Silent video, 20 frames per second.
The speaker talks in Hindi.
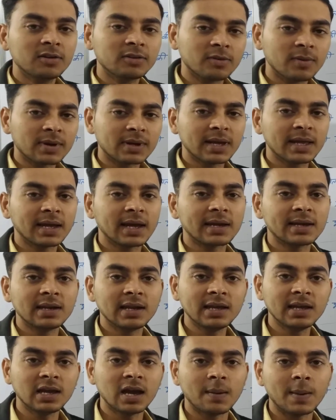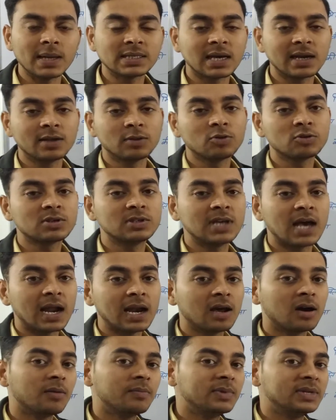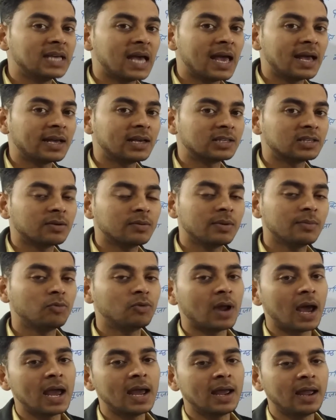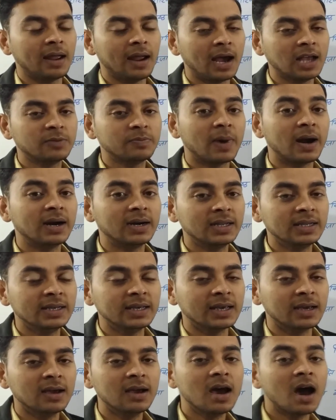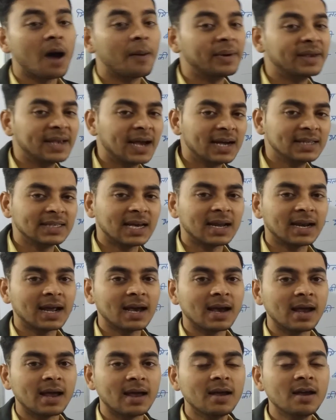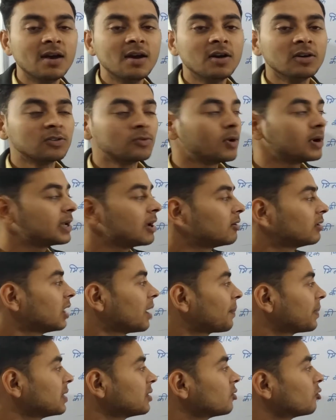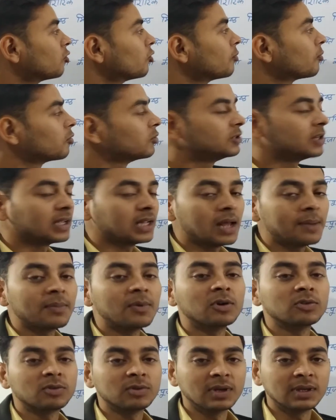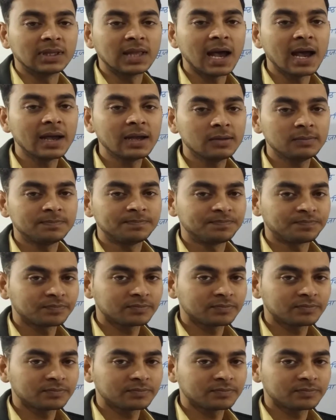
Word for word: तो वह कहेगा कि नहीं हमारे सारे दोस्त जाने हम भी जाएंगे सब हमें बुलाए हैं आज पार्टी है हमें यहाँ जाना है तो वह क्या होता है अपने ग्रुप को ज़्यादा महत्व देता है